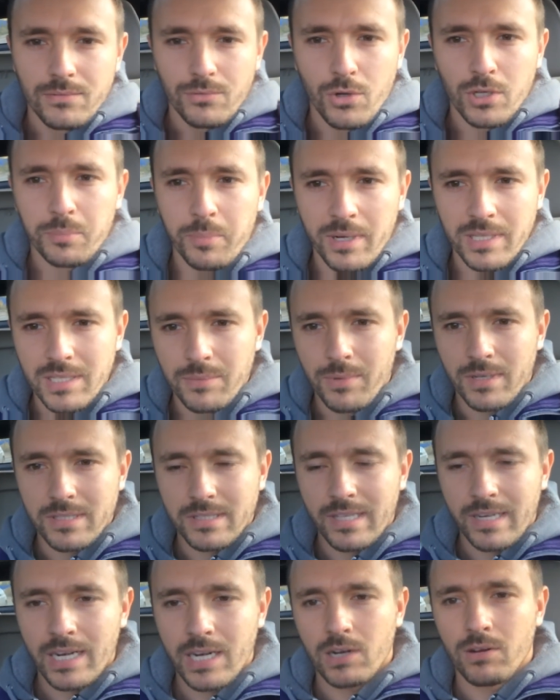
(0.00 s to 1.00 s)
Вот
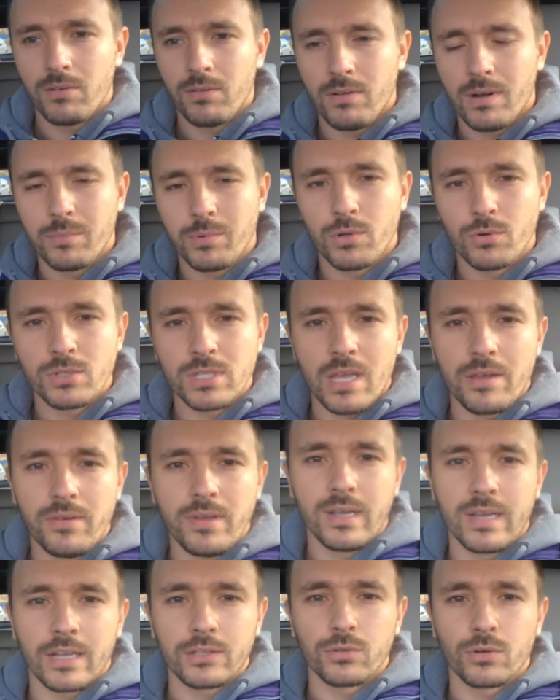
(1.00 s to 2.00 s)
продемонстрировал вам
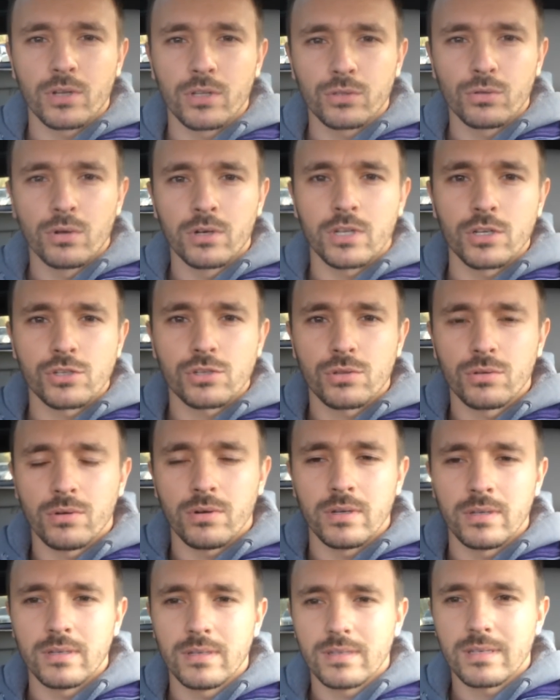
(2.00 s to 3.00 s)
грузовик, который только
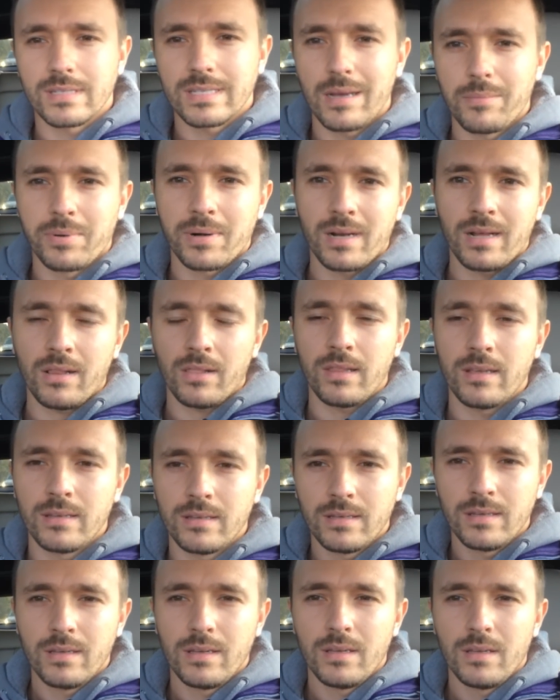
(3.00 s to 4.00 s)
что забрал.
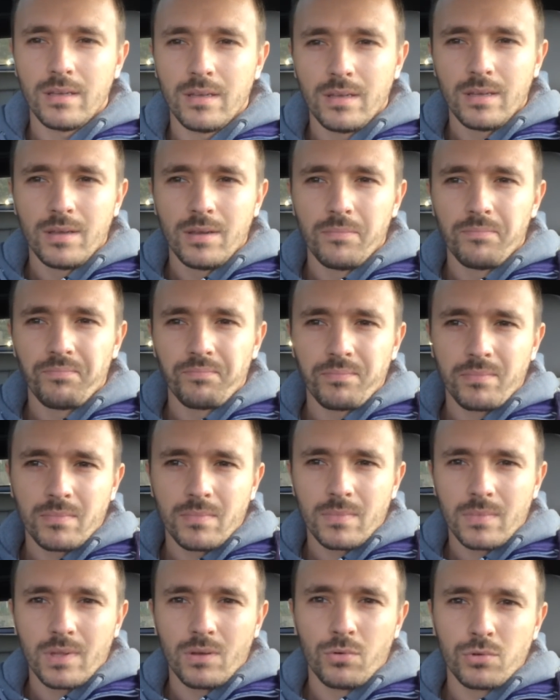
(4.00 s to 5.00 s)

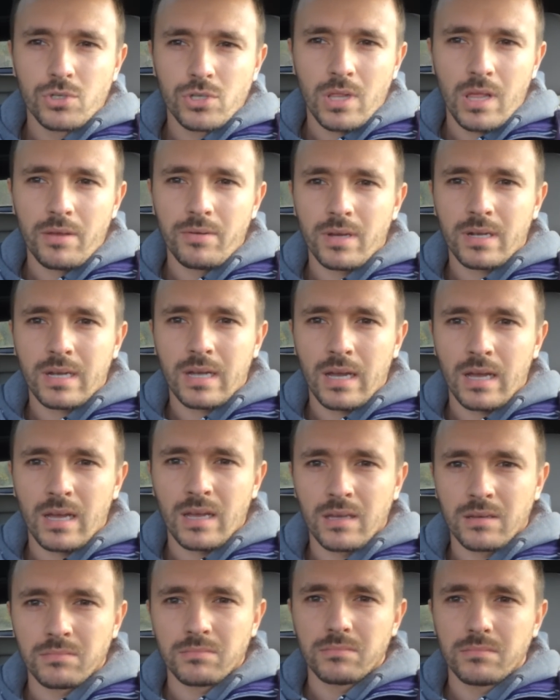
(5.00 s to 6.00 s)
У
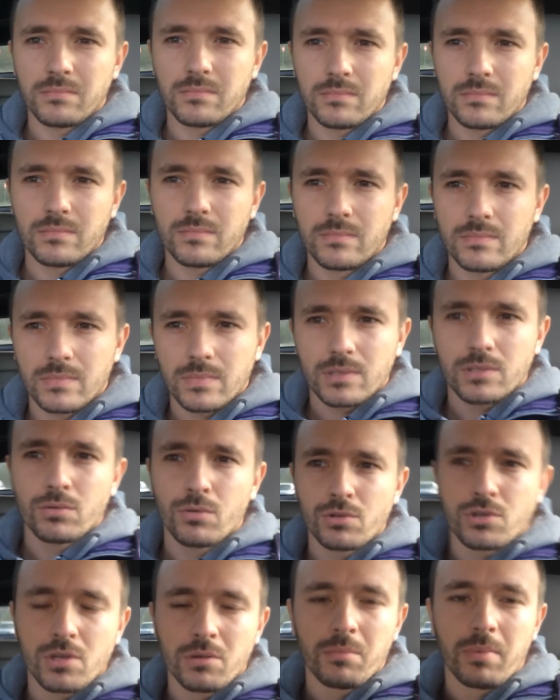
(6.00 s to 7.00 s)
человека с
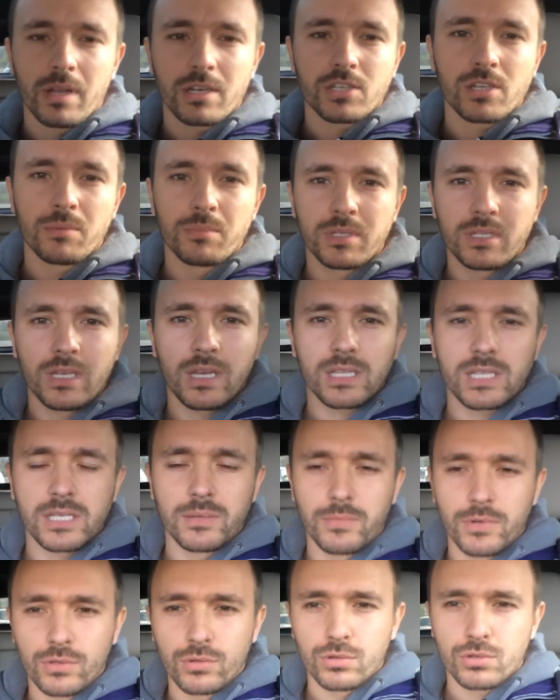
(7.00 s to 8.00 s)
очень большим
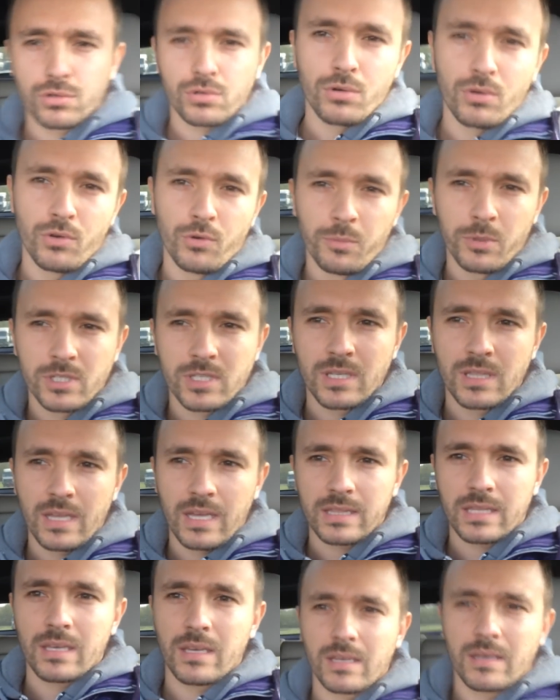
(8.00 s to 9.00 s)
сердцем и душой, у
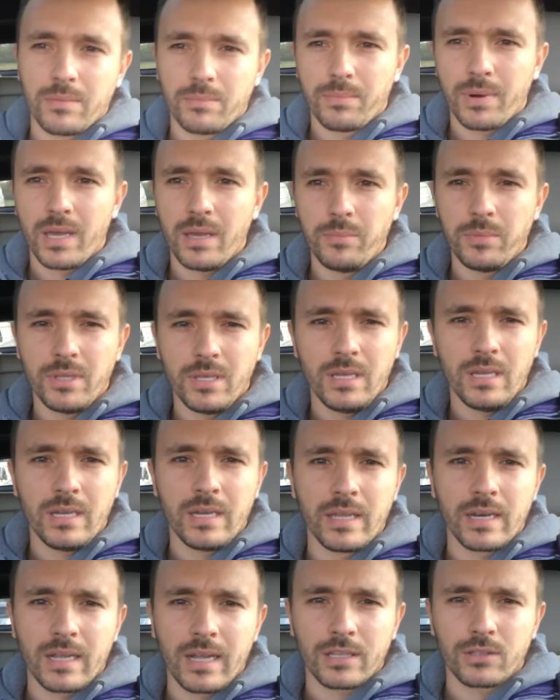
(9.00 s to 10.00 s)
мецената по имени
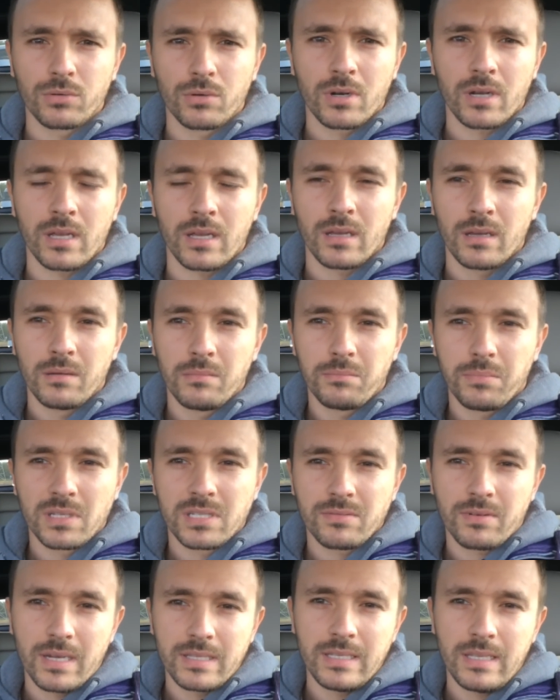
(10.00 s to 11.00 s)
Игорь, который
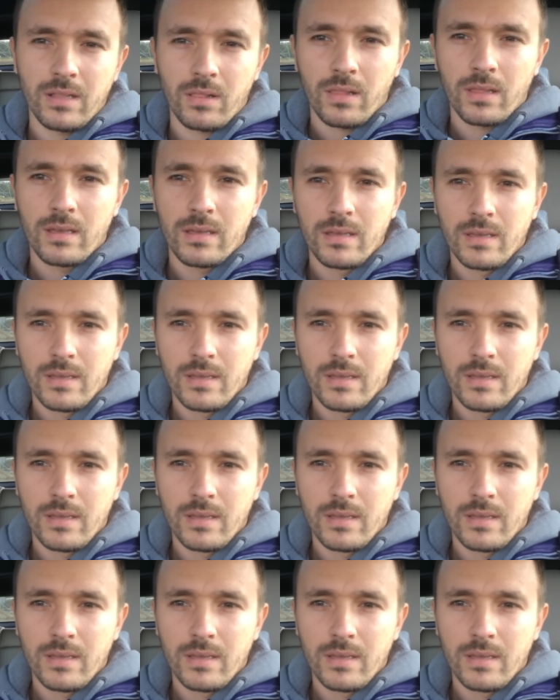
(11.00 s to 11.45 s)
позвонил